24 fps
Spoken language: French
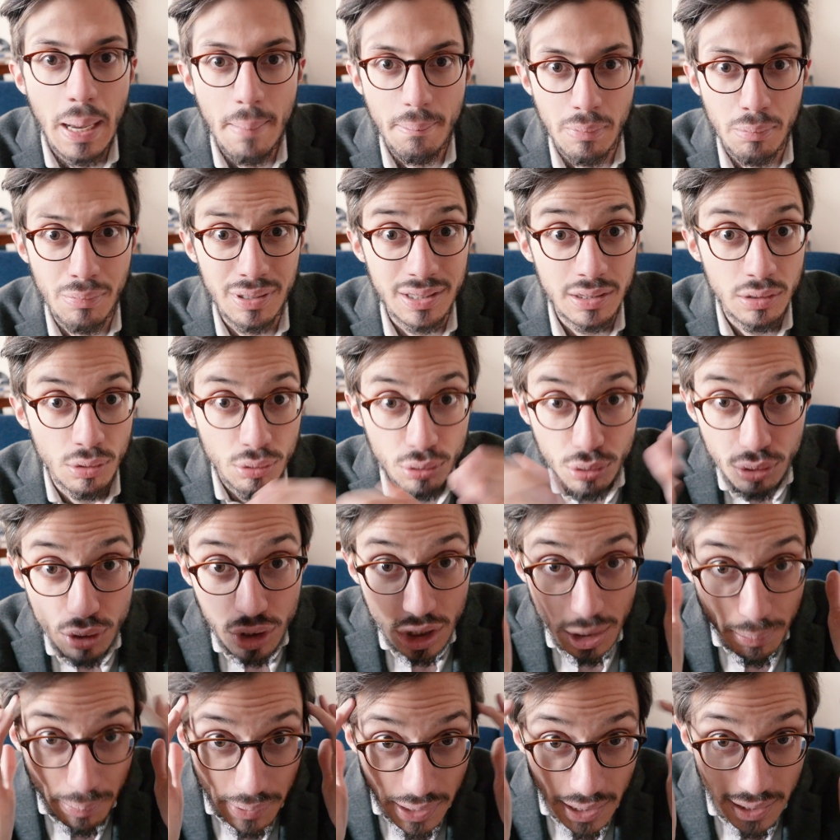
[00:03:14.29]
Maintenant que
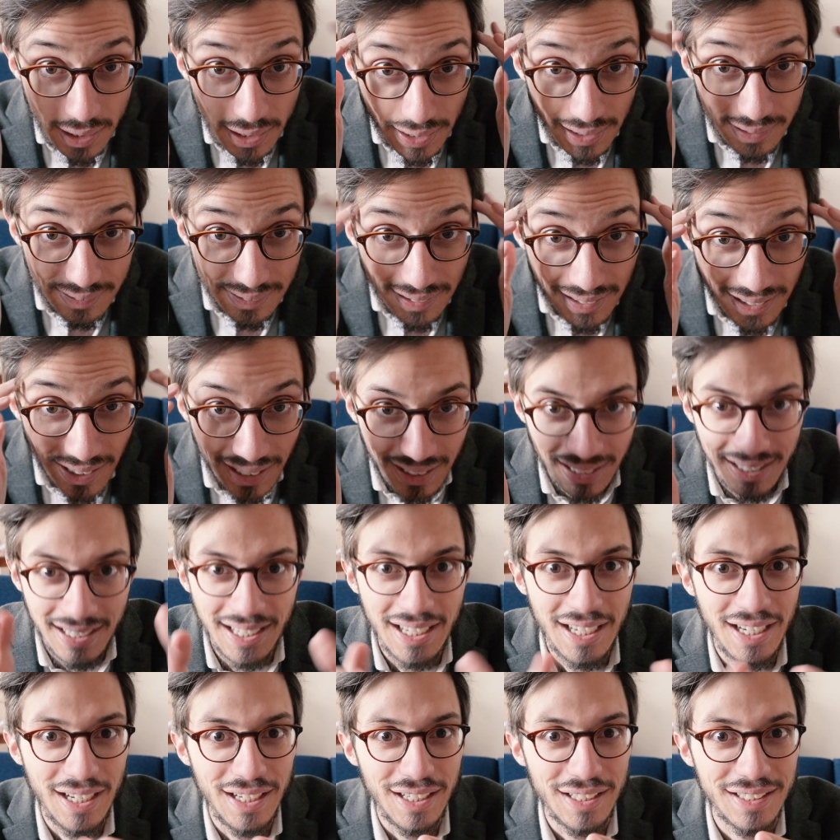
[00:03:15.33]
j'ai bien intégré
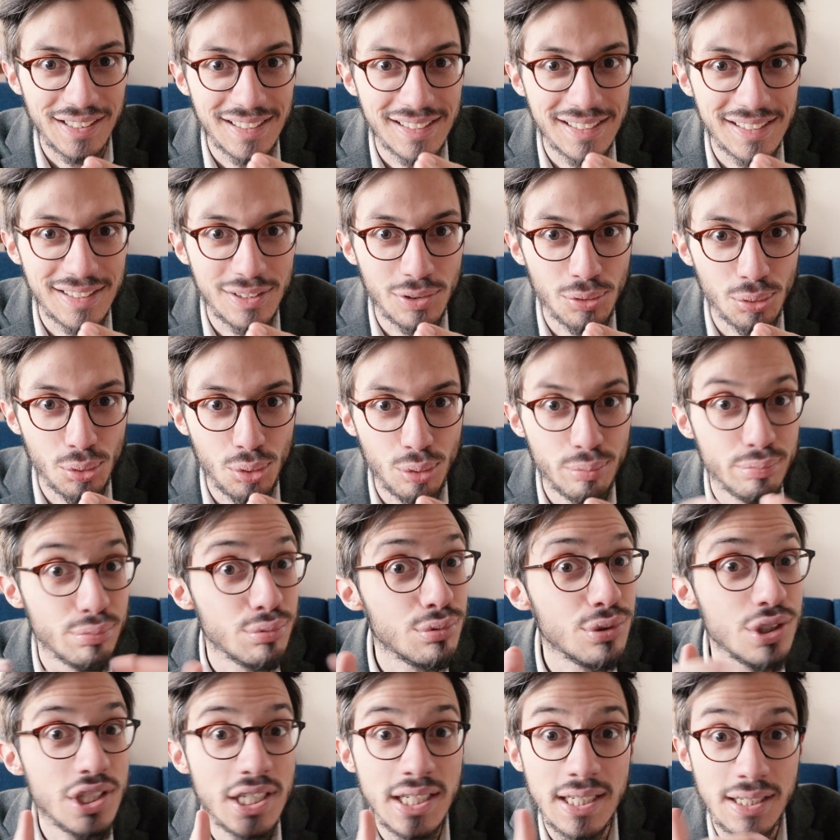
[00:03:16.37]
euh, de
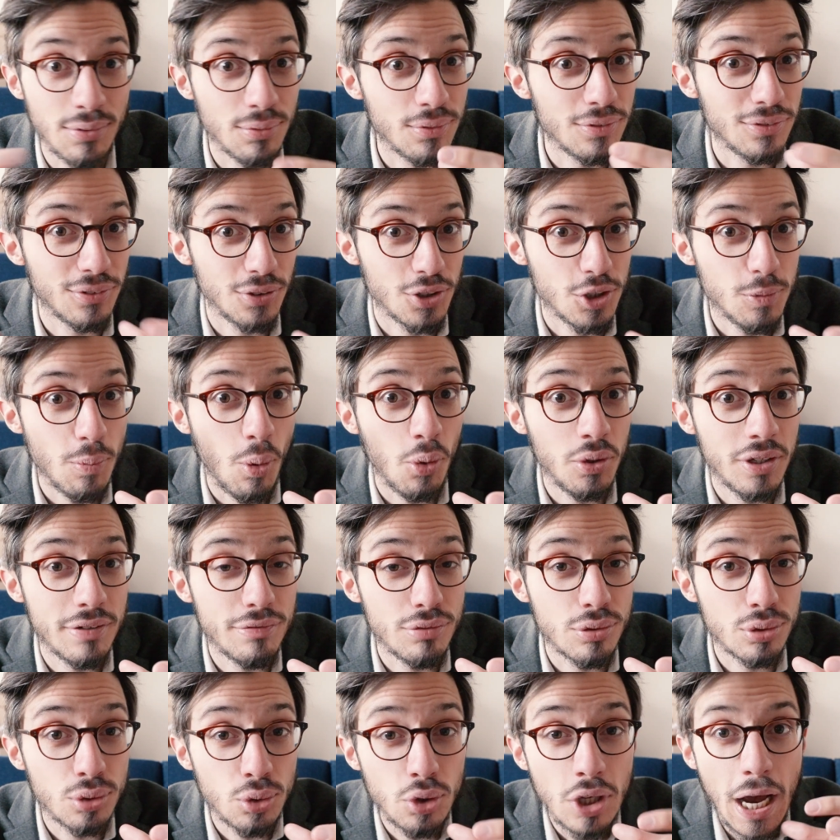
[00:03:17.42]
bouger quand, je prends des
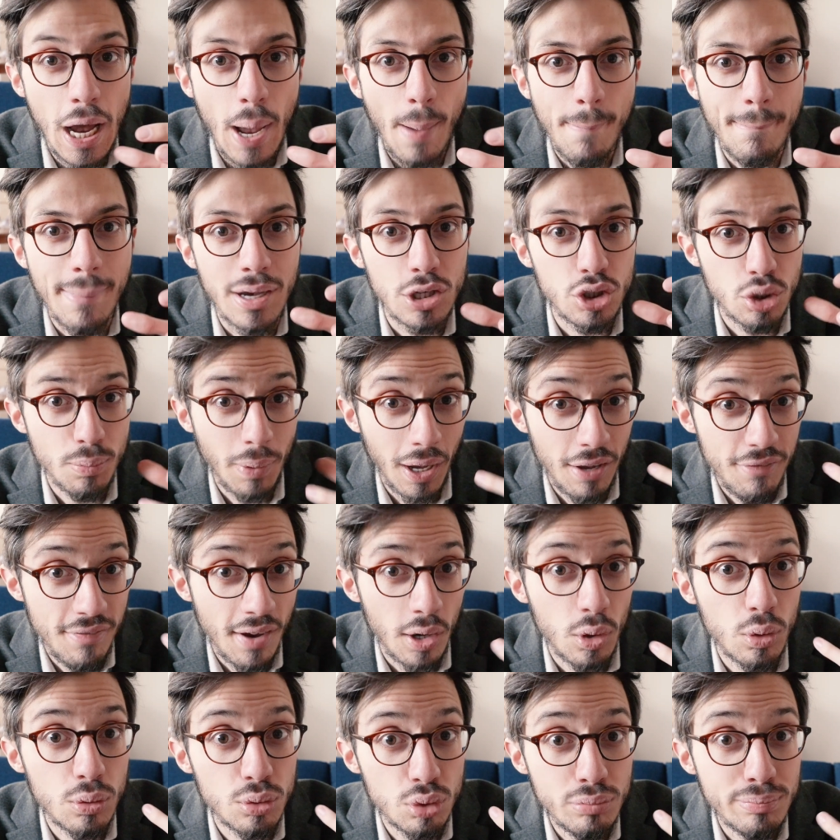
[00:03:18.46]
photos, ben, je préfère
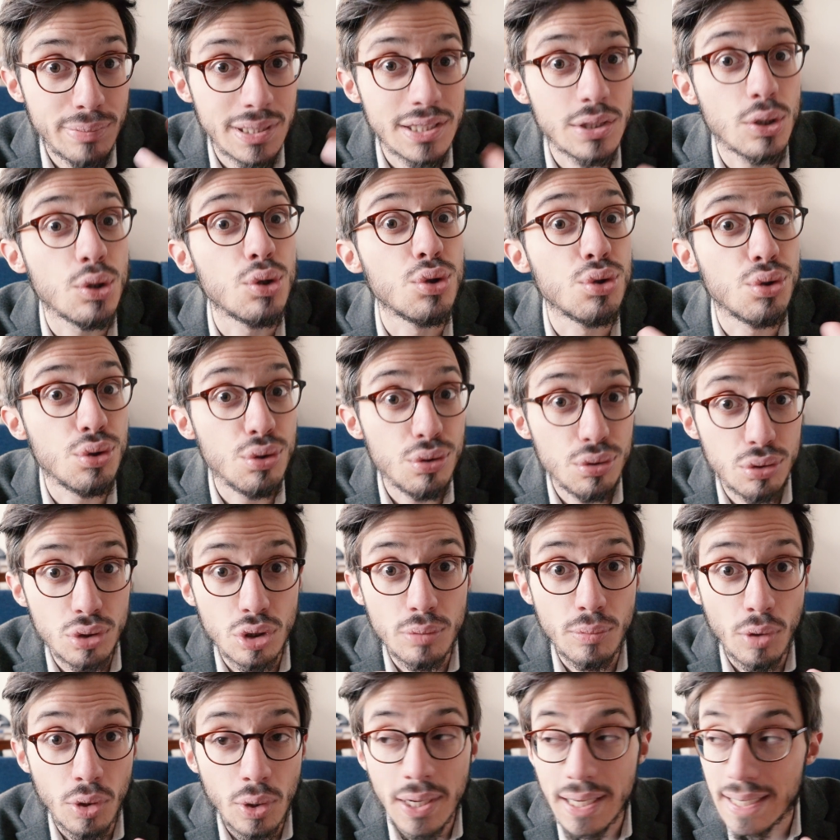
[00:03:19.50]
le zoom parce que
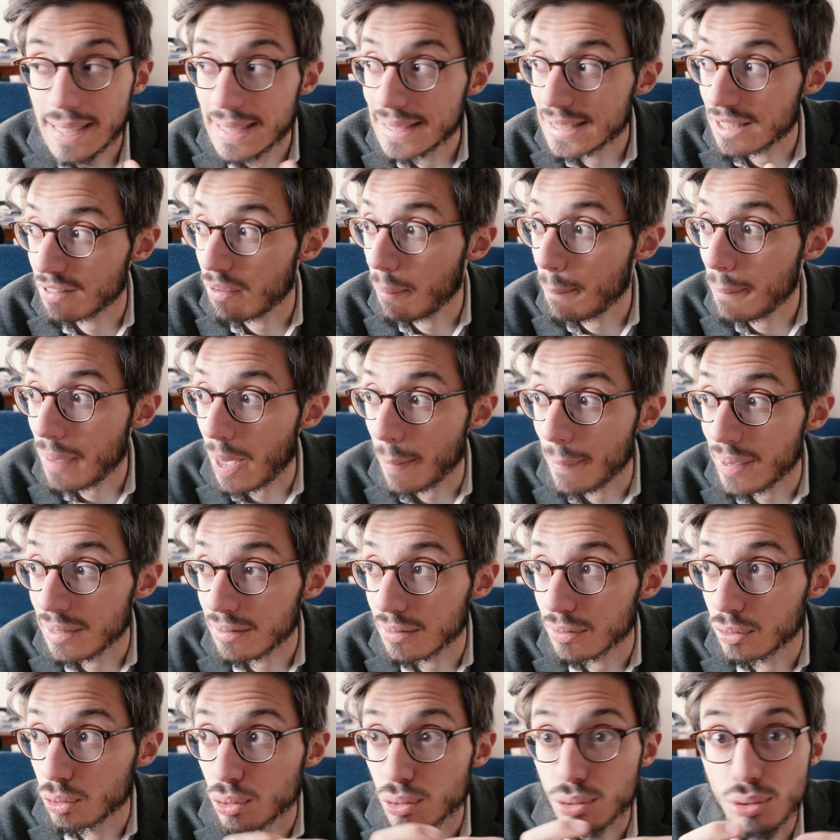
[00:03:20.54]
justement, ça va me
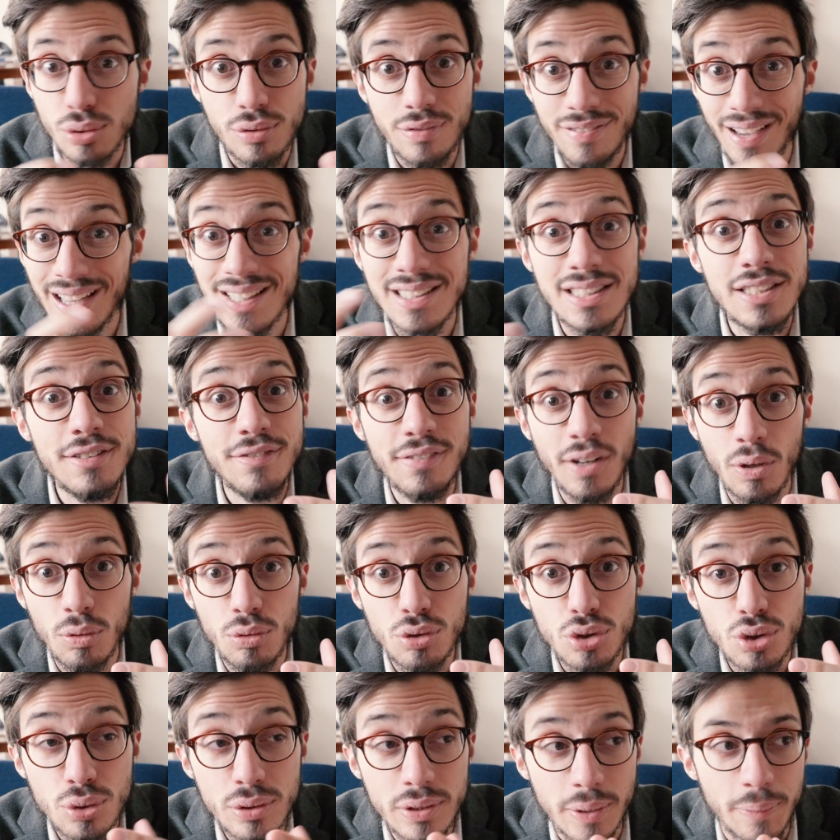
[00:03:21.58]
permettre de, faire différentes
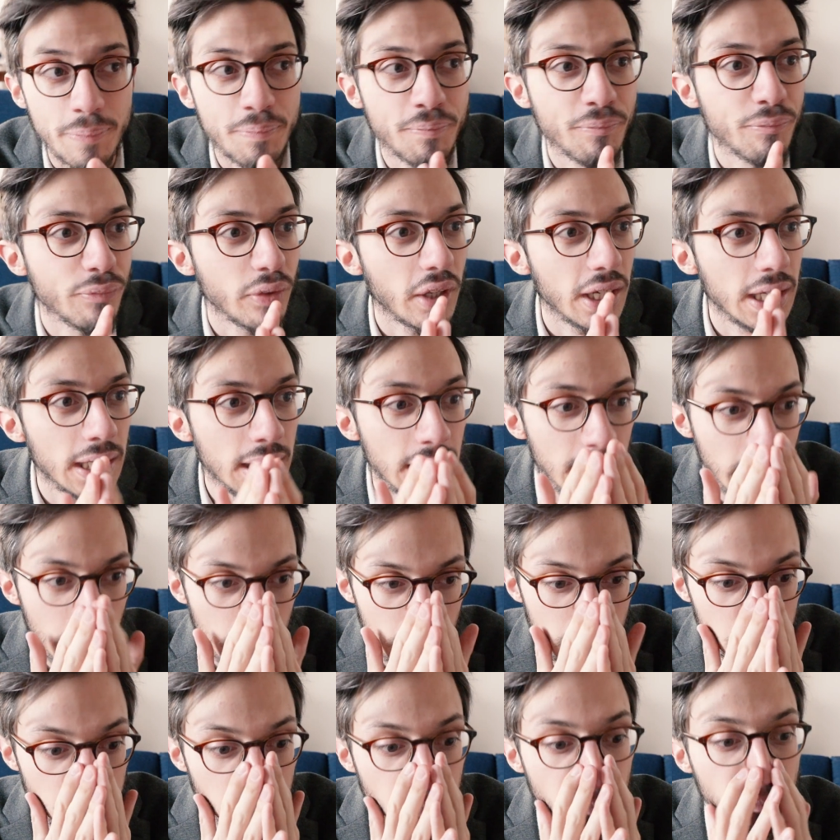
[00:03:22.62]
choses et
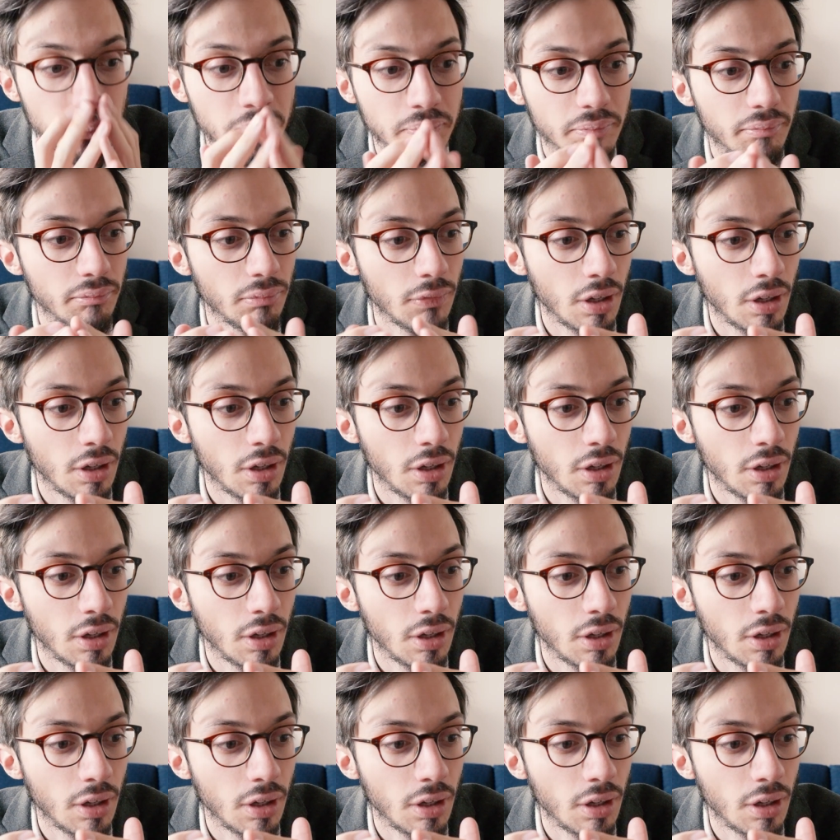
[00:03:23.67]
euh,